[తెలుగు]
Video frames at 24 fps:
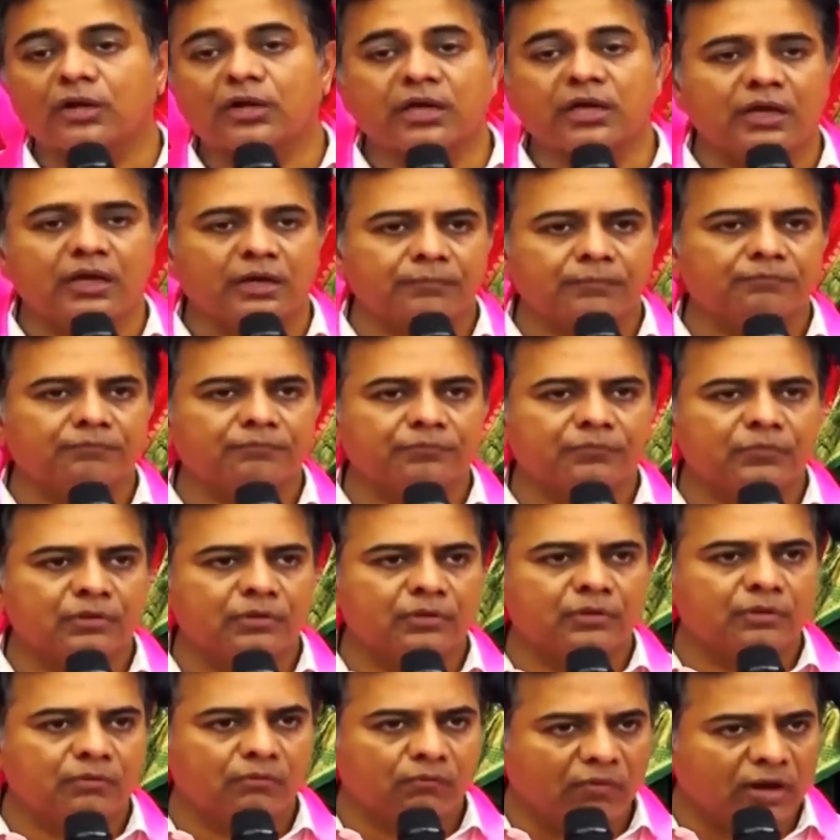తొక్కి
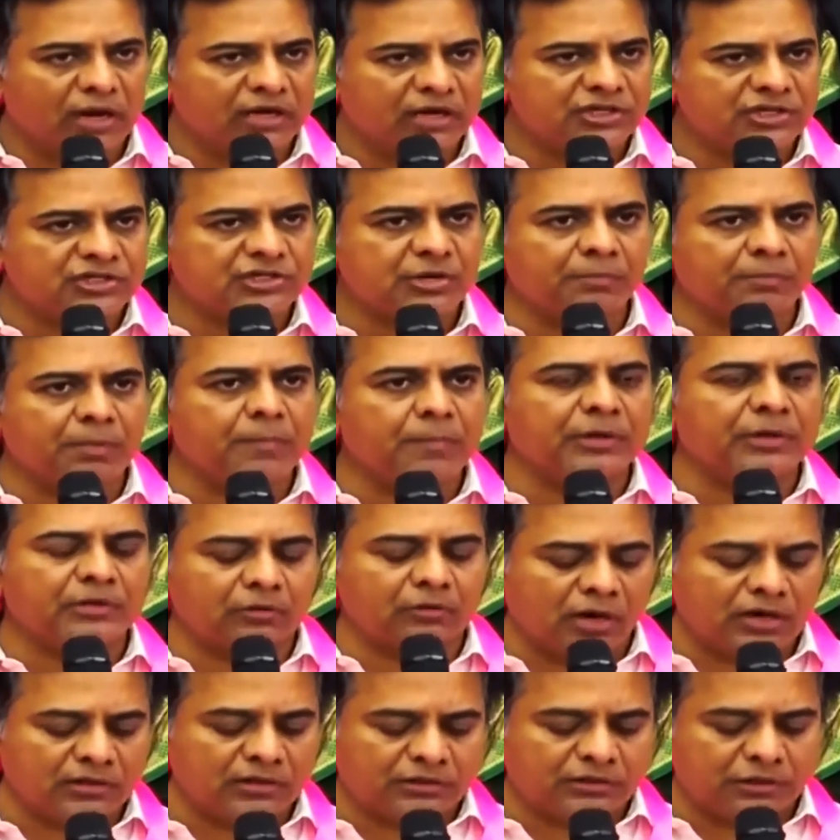వారికి
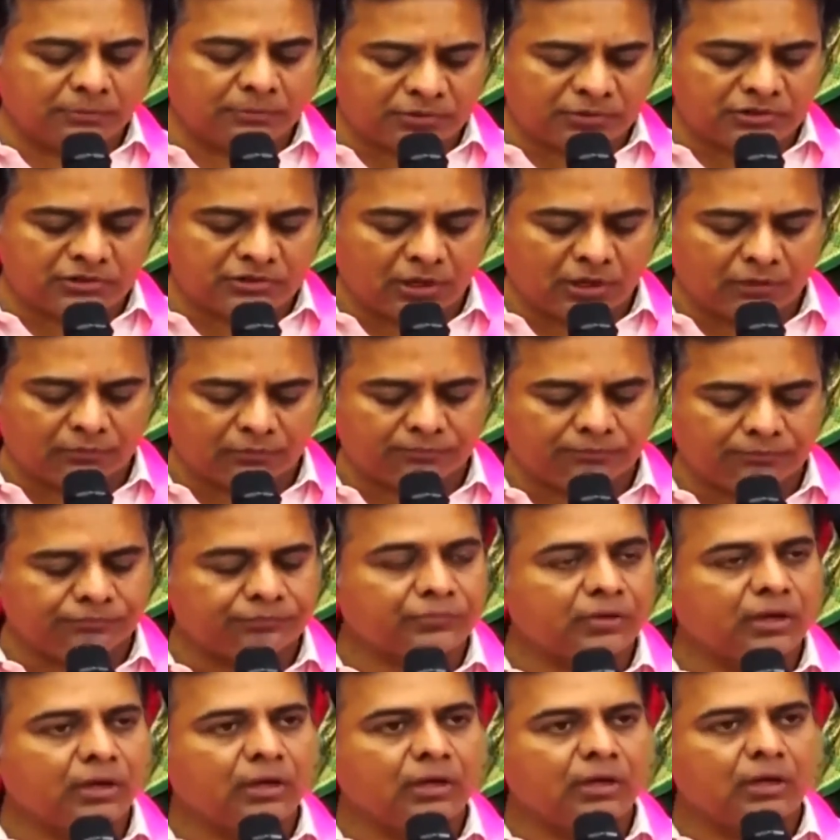చెంపపెట్టు లాంటి తీర్పిచ్చినారు